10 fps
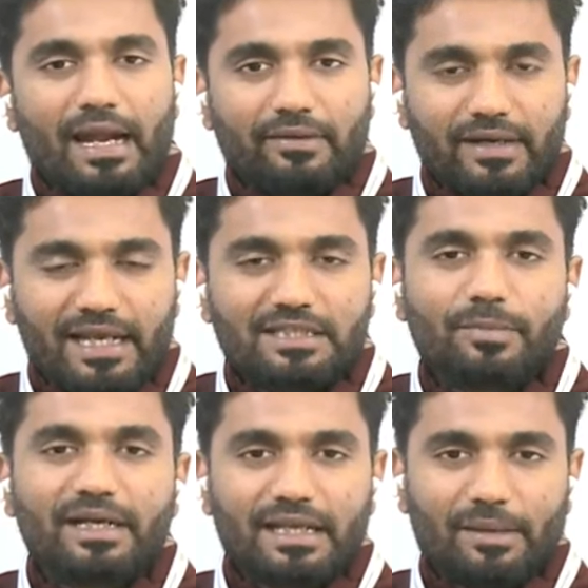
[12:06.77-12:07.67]

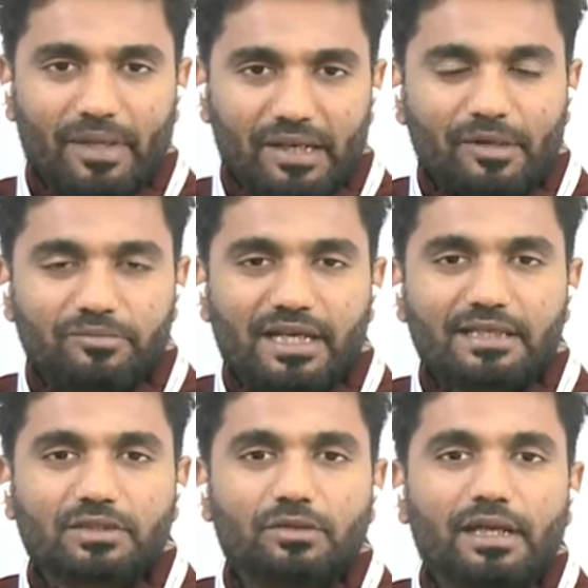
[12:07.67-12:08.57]
అడ్వర్టైజ్మెంట్ కి మినిమం
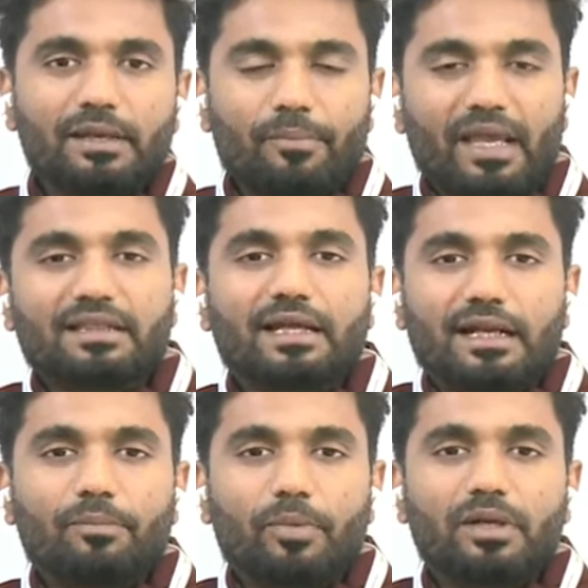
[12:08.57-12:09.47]
చేసుకుని మిగతా
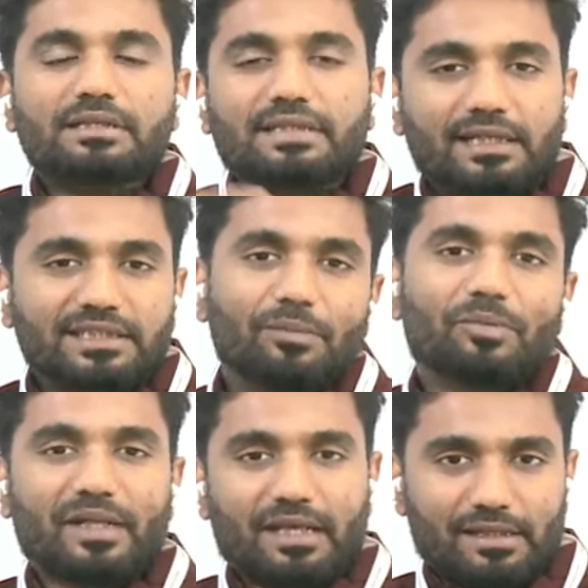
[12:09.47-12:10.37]
డబ్బుల్ని సంక్షేమ
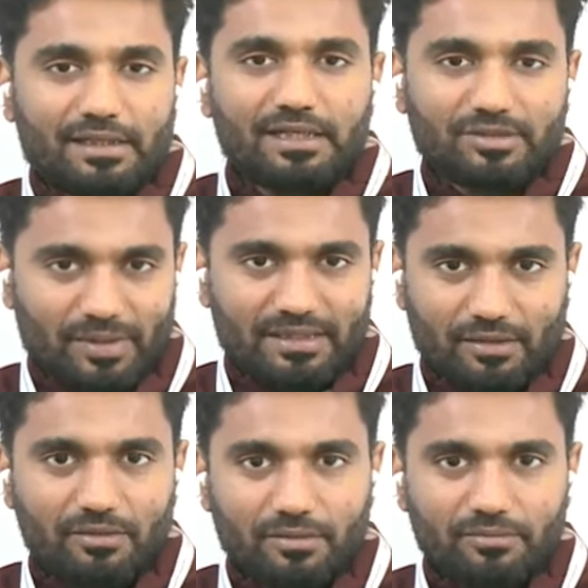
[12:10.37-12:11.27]
పథకాలు ఖర్చు
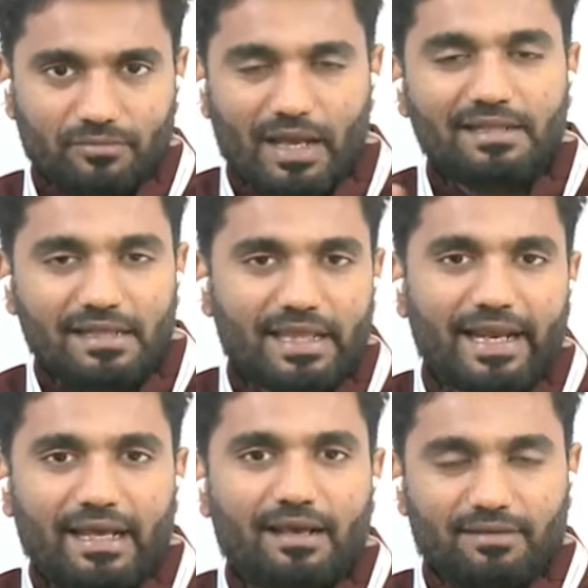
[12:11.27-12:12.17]
పెడతా ఉన్నాం అది
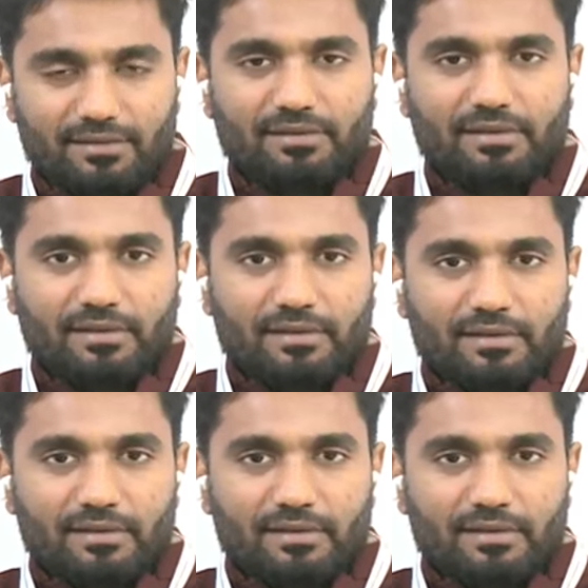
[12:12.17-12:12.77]
తేడా hmm.